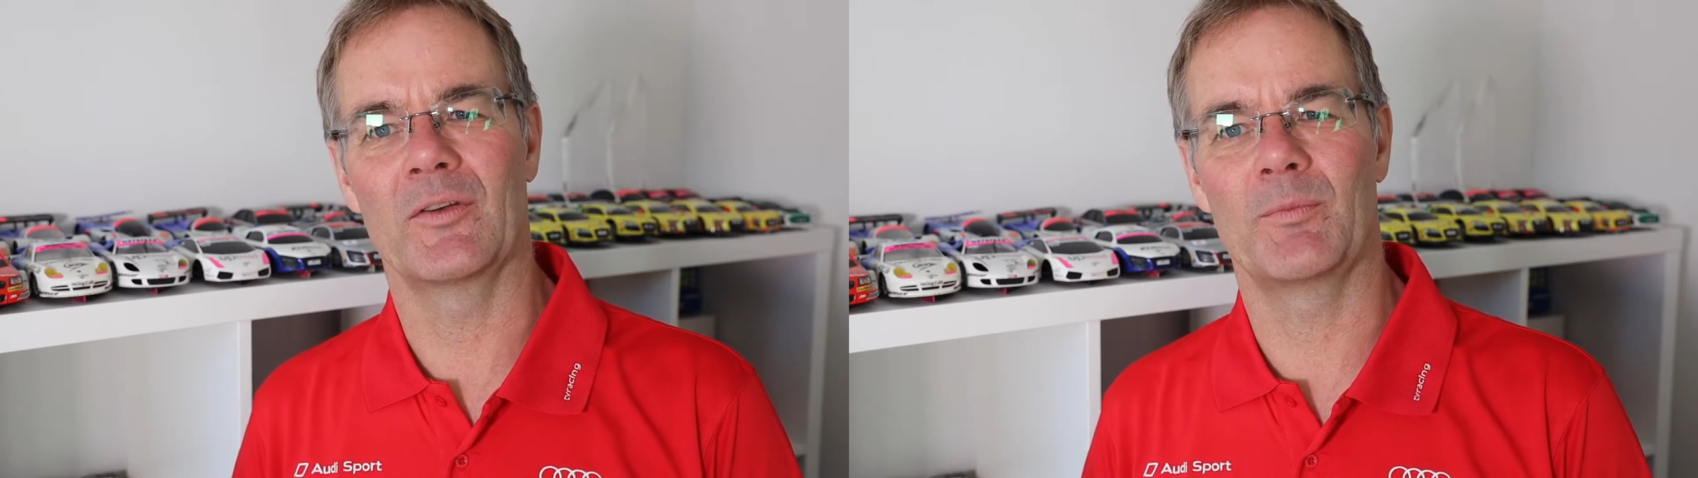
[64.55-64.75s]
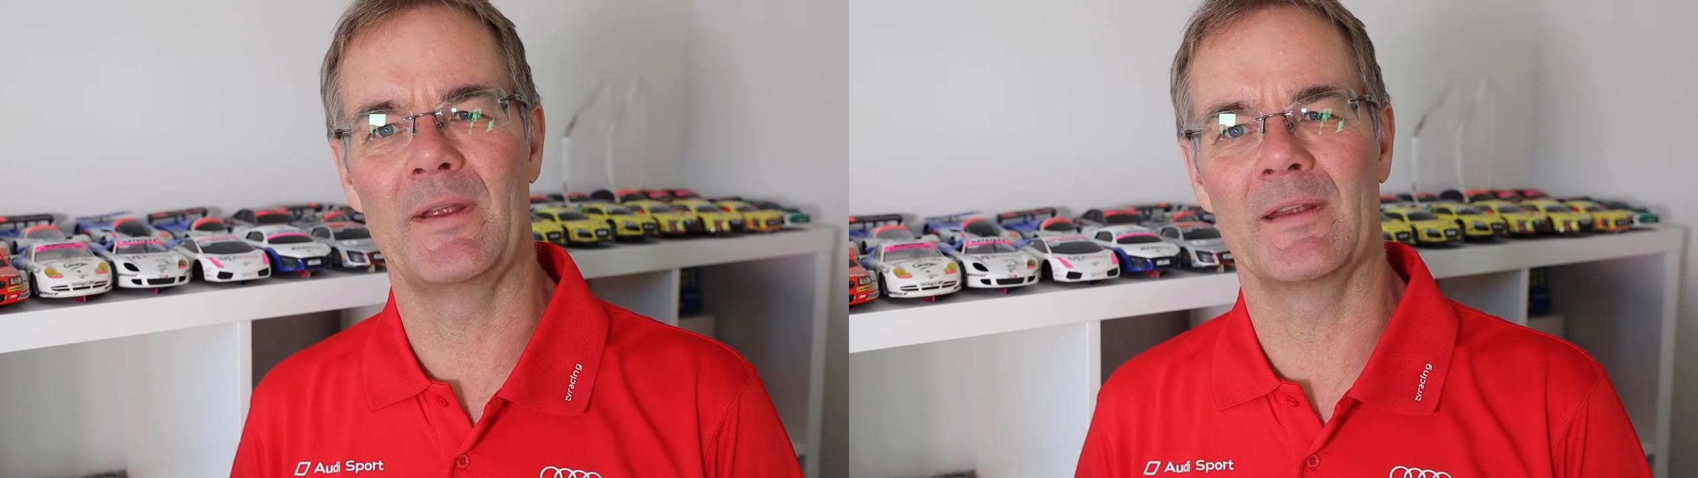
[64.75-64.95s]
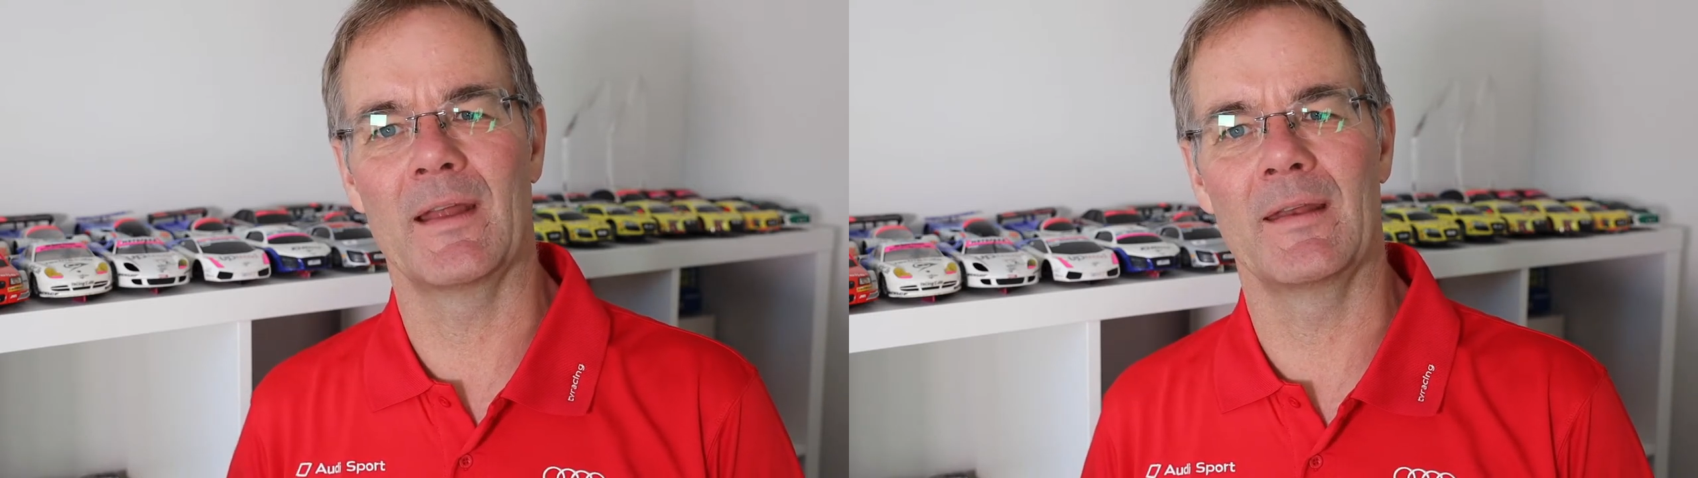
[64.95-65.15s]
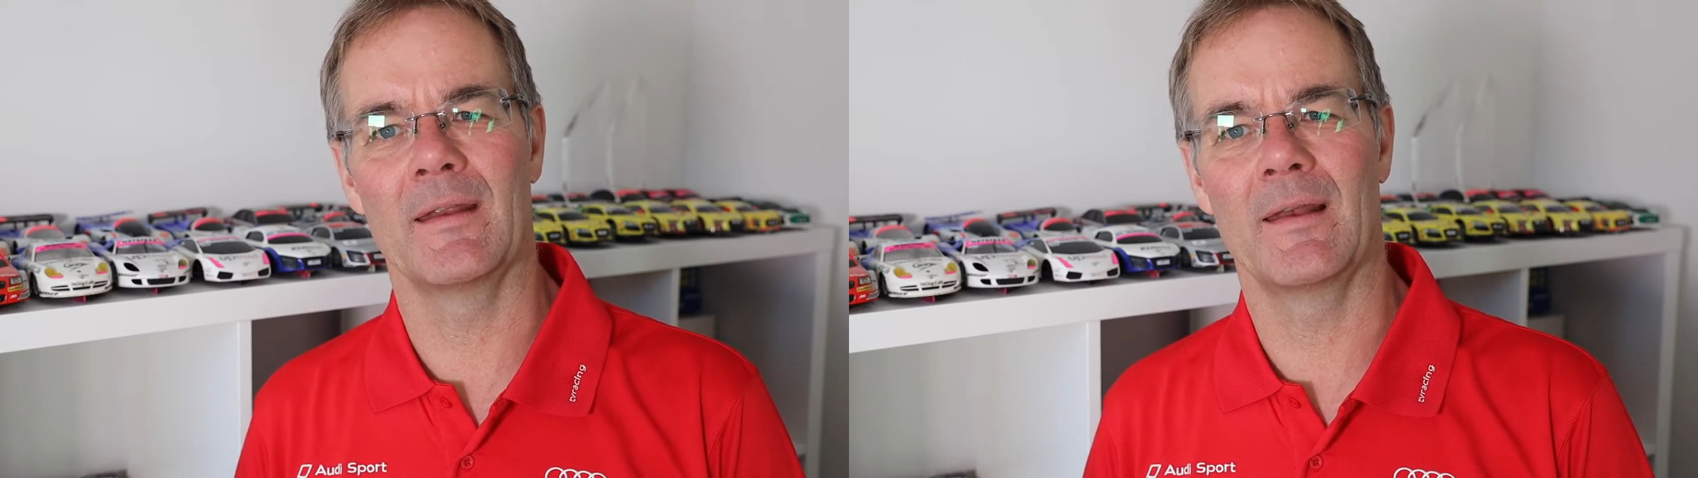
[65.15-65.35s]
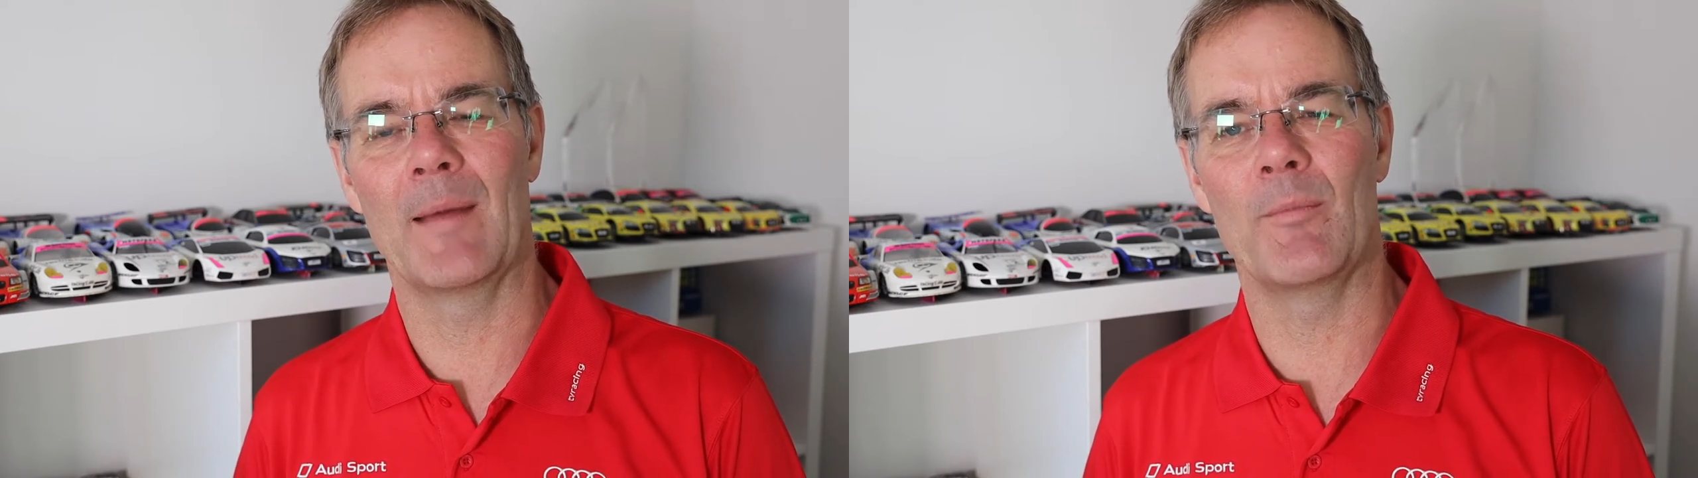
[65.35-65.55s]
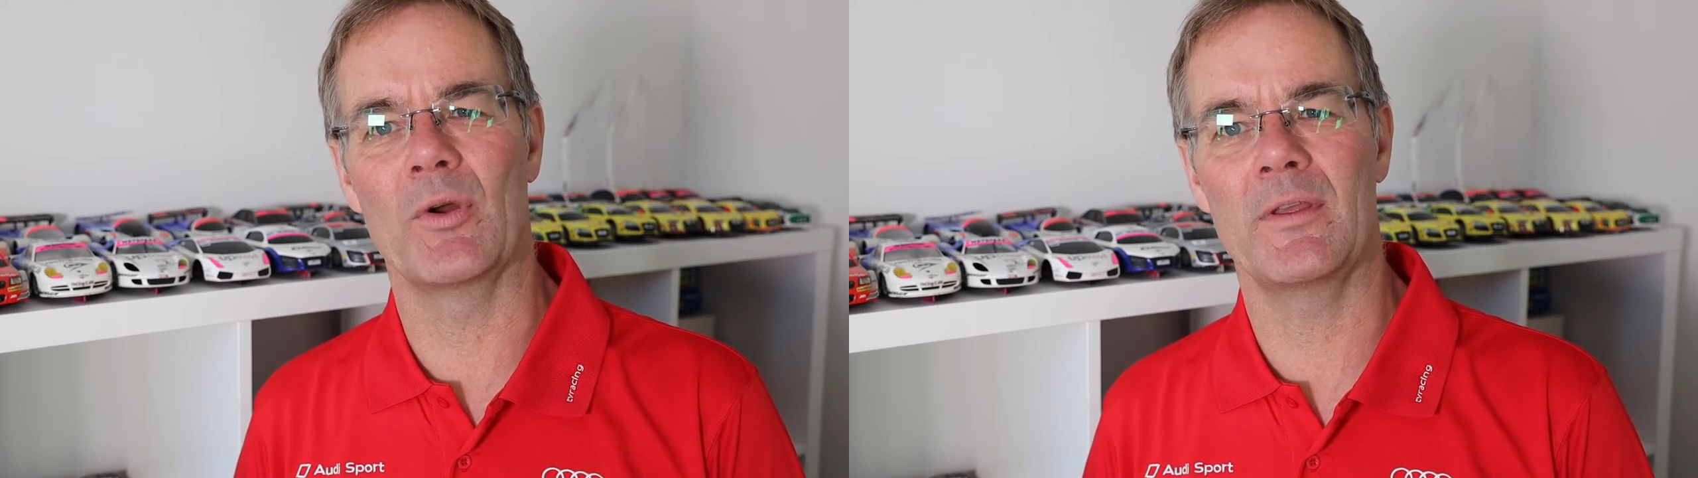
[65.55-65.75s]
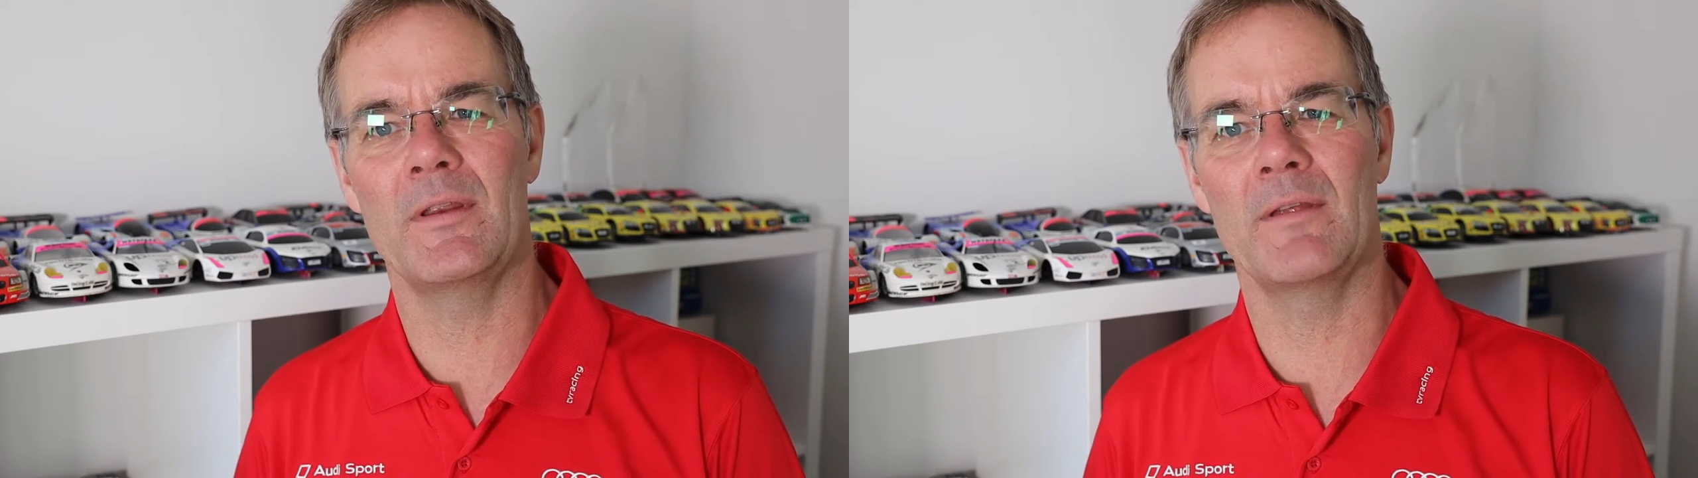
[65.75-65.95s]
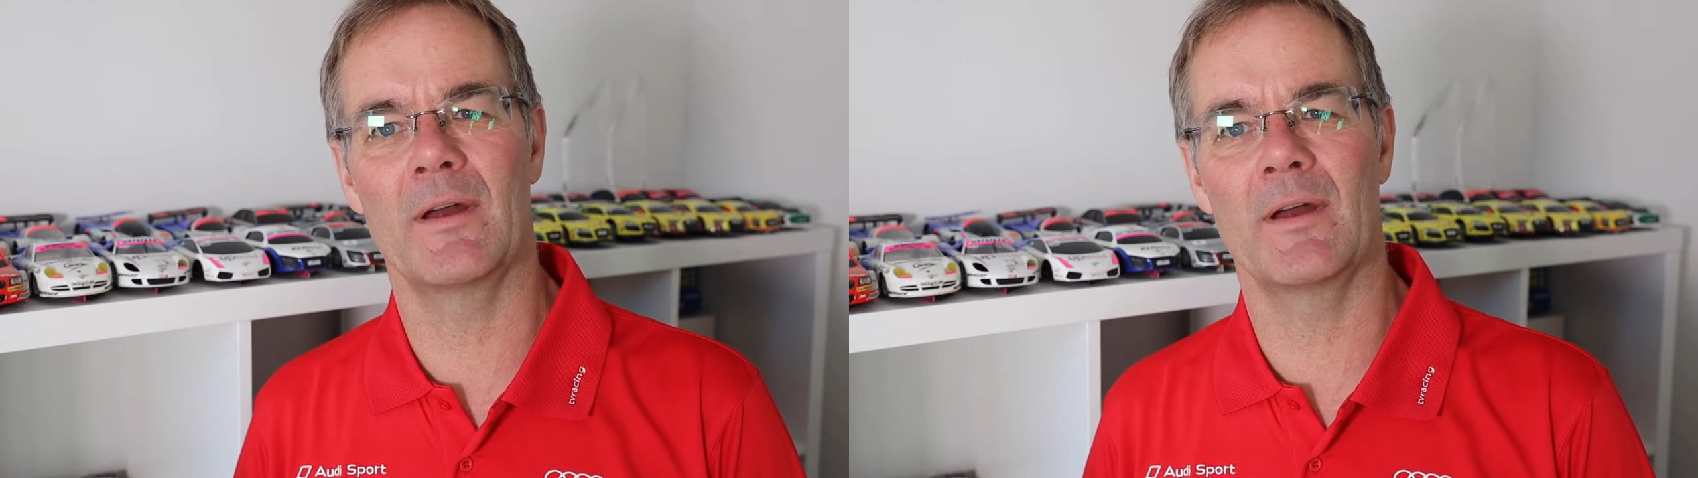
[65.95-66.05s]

später dann Lamborghini